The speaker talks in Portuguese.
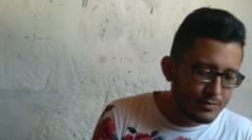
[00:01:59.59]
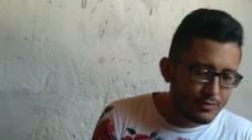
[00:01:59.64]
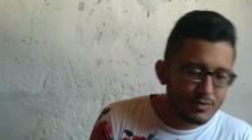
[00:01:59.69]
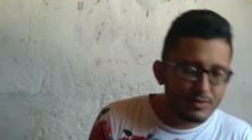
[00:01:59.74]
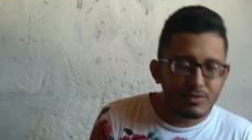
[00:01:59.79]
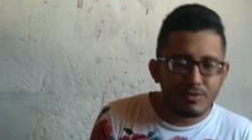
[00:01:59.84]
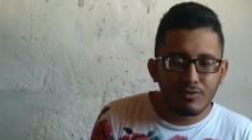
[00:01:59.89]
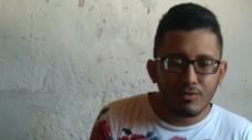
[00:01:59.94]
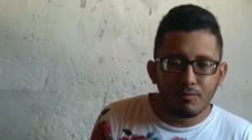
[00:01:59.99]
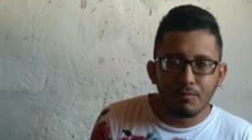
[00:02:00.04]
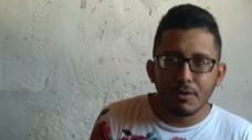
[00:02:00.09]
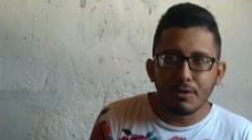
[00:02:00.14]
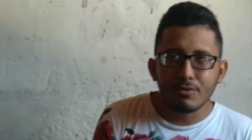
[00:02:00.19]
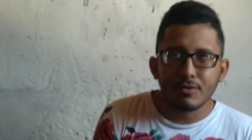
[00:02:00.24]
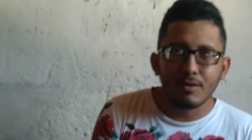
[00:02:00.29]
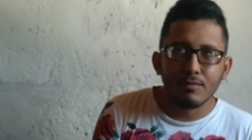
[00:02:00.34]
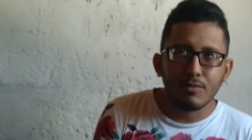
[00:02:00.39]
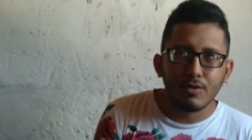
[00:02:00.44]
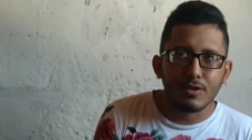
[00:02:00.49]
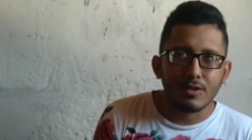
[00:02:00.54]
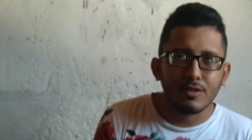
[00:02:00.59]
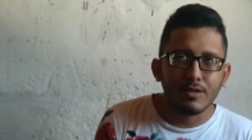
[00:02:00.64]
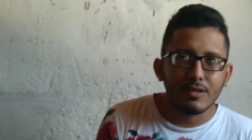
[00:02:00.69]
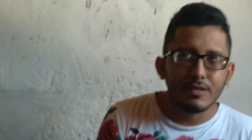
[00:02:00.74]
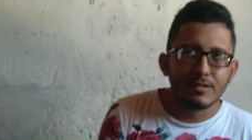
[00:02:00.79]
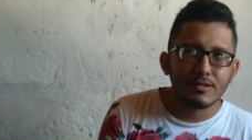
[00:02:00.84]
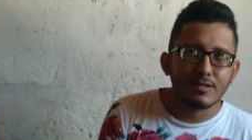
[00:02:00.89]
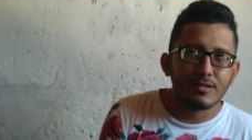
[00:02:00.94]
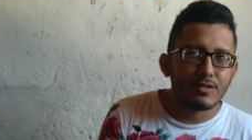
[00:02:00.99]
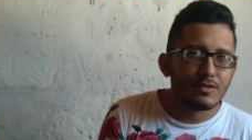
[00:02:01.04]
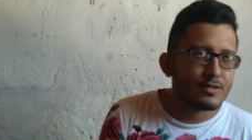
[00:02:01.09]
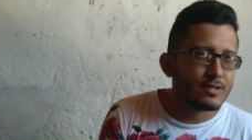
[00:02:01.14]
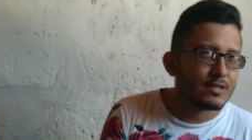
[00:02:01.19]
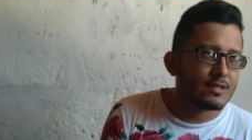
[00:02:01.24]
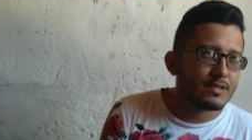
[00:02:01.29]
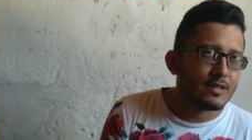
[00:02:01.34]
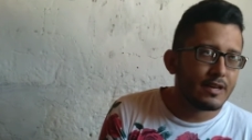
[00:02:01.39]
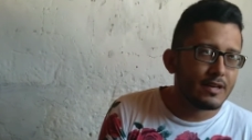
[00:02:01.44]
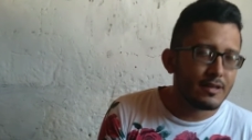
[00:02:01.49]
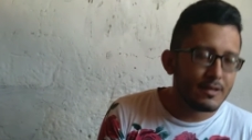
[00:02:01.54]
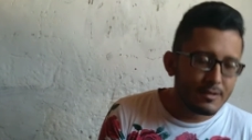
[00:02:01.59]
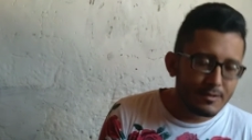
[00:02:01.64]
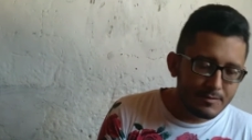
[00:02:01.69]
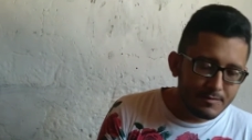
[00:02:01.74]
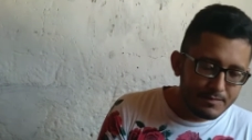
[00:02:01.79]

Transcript: Quando eu comprar outra moto, né? Se Deus quiser.